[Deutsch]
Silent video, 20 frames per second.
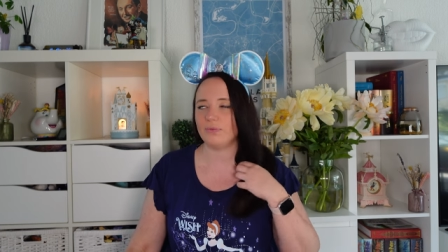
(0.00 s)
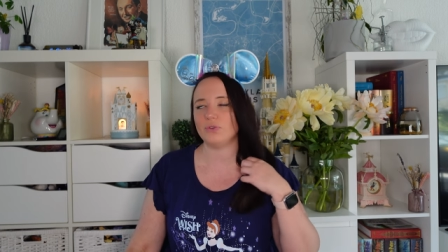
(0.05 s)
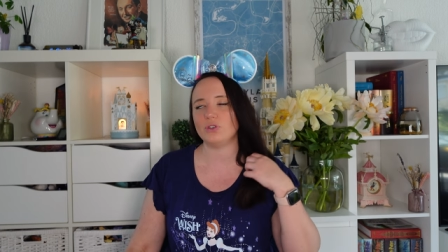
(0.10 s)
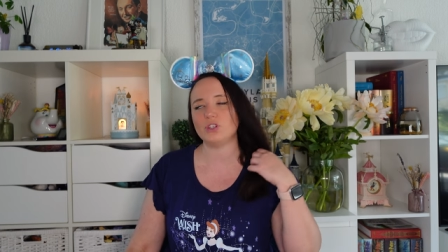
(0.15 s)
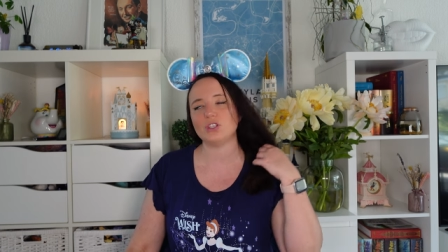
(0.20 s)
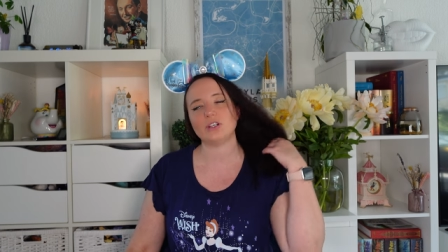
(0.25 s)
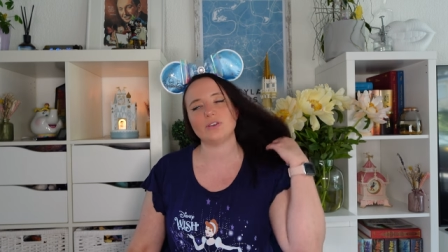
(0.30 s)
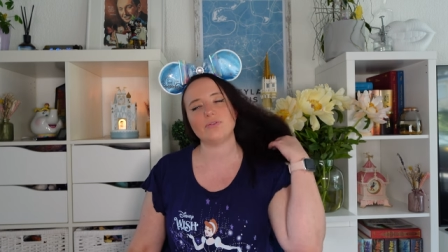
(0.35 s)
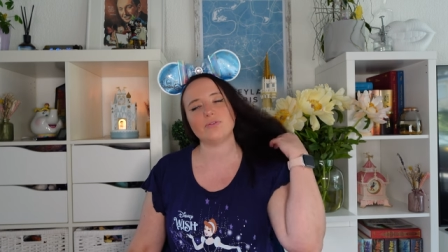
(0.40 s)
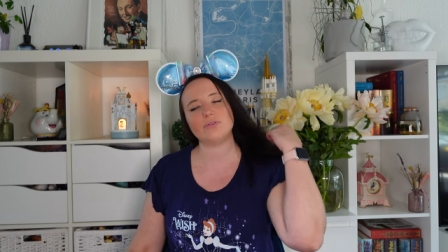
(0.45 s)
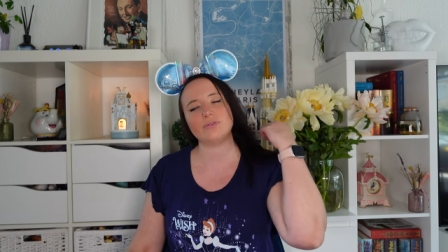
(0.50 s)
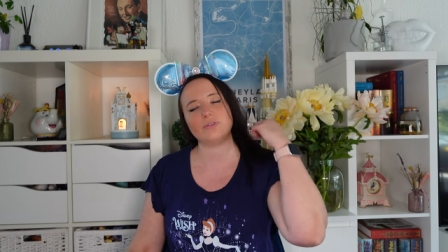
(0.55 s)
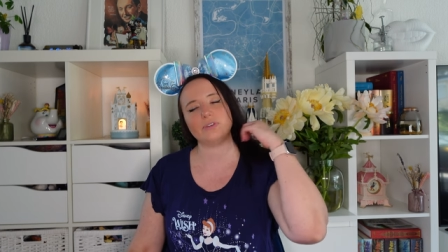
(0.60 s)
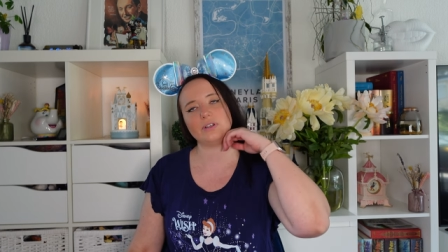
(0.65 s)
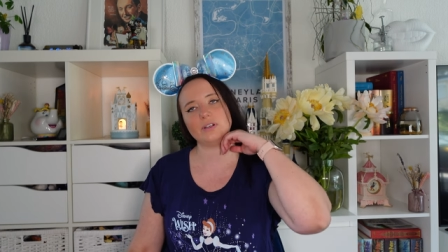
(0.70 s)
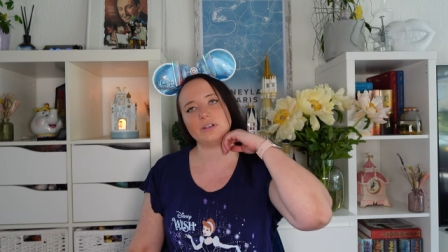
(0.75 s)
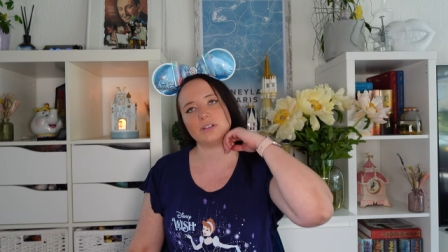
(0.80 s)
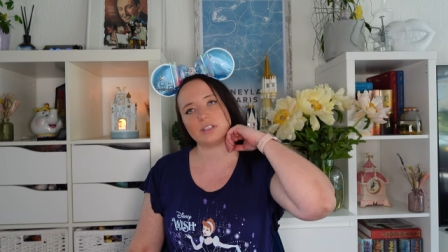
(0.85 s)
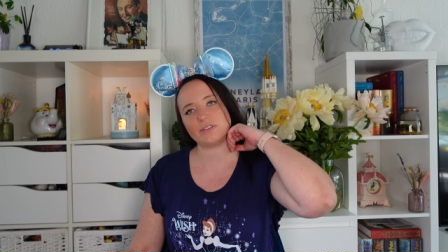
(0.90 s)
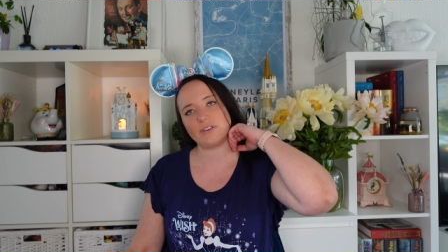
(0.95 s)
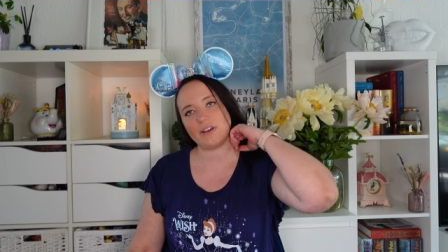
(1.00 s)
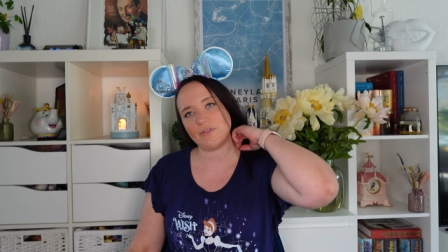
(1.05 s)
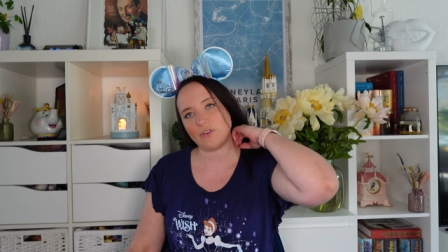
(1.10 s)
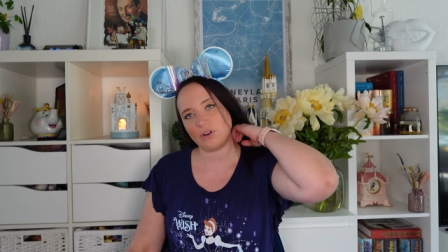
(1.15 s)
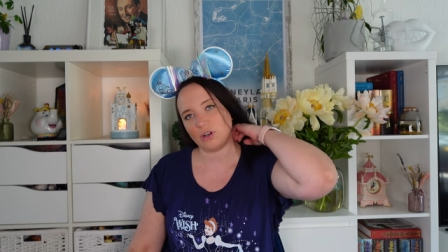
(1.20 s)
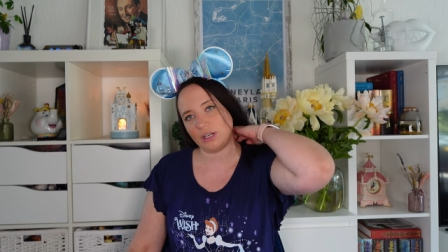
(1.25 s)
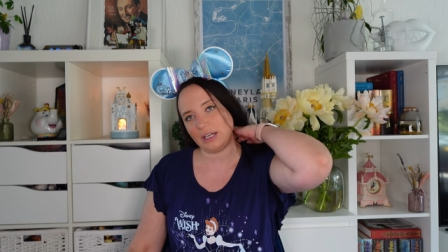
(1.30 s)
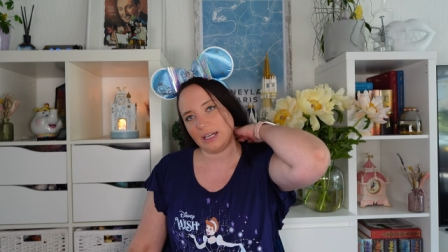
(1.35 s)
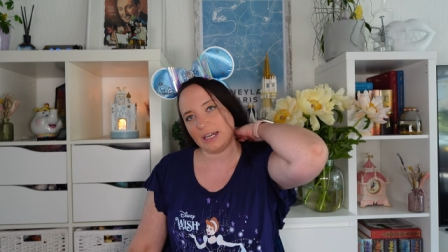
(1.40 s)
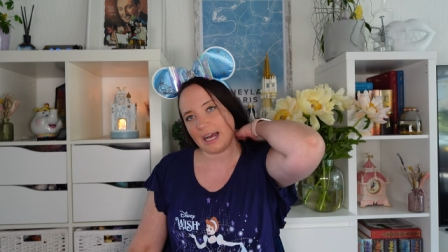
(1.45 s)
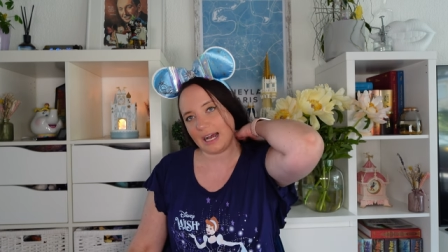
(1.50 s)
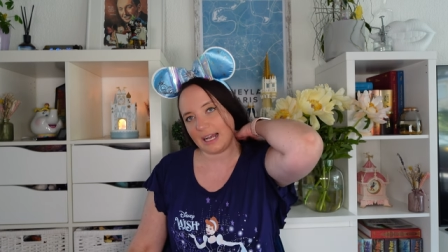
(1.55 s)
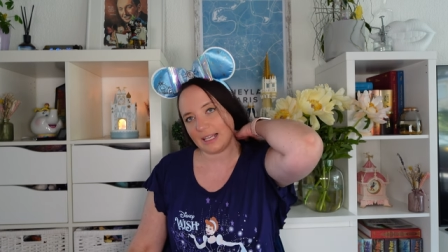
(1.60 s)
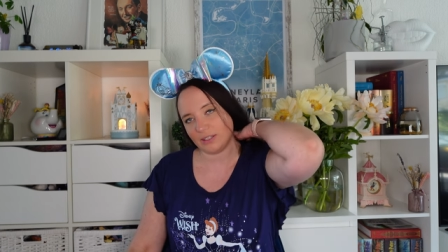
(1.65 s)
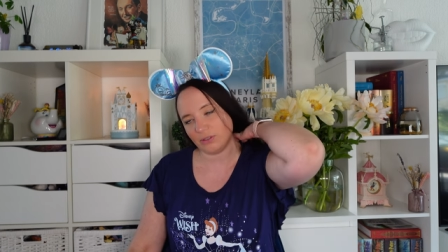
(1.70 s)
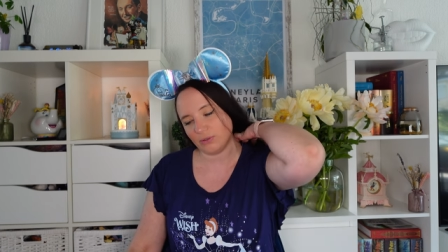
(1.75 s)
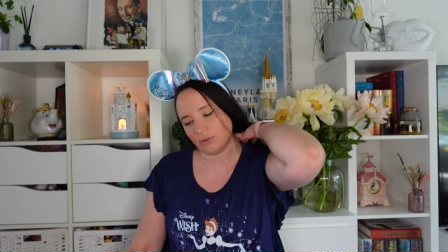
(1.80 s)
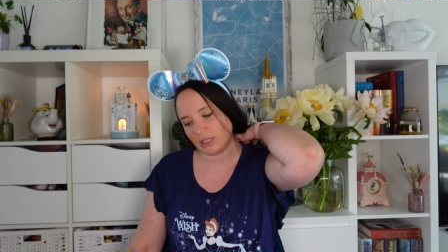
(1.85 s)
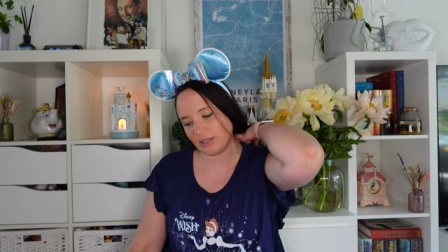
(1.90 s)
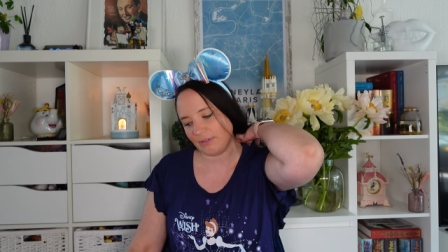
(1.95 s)
wo ich auf äh, zwei Wochen in
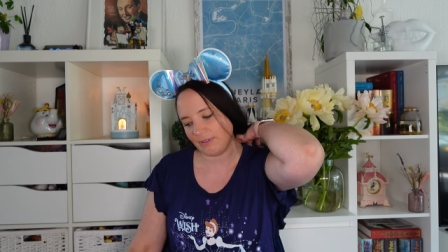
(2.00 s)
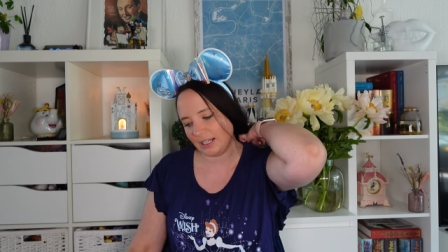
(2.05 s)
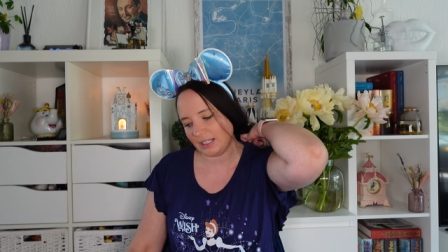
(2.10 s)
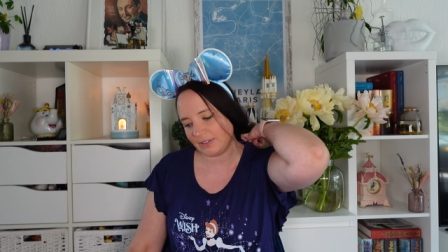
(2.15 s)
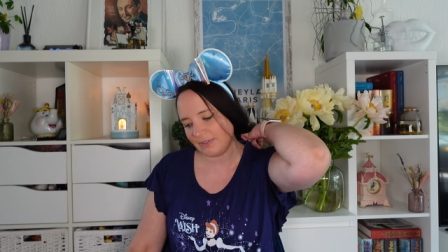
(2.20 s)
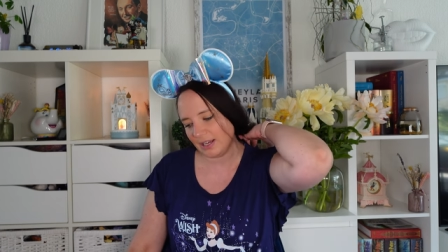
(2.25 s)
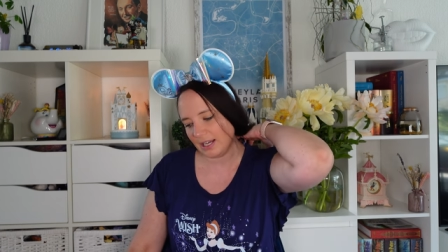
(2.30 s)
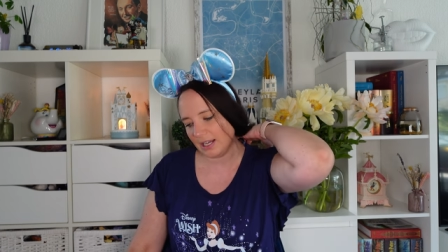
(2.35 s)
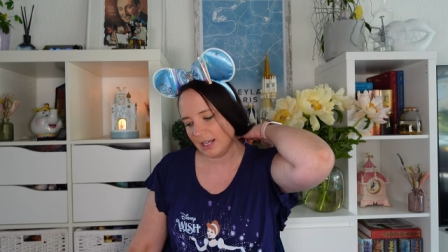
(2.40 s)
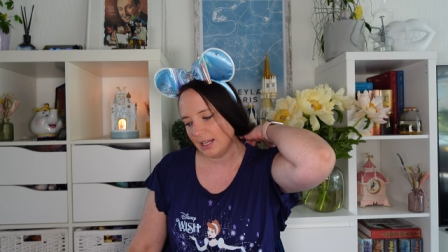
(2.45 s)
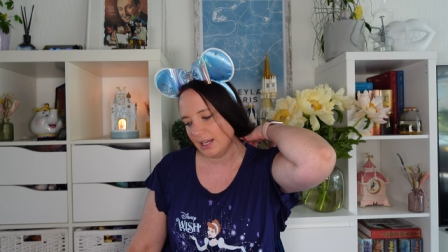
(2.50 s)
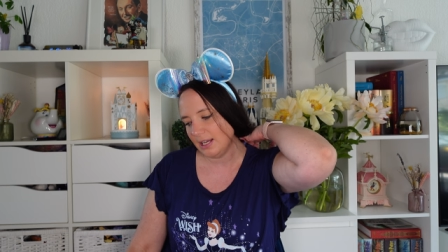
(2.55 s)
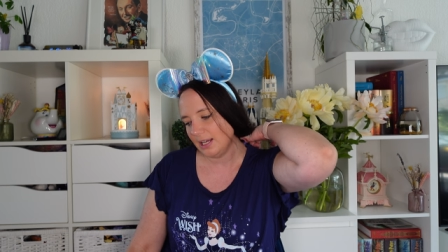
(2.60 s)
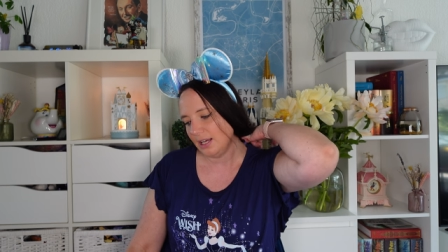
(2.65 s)
Asien unterwegs war.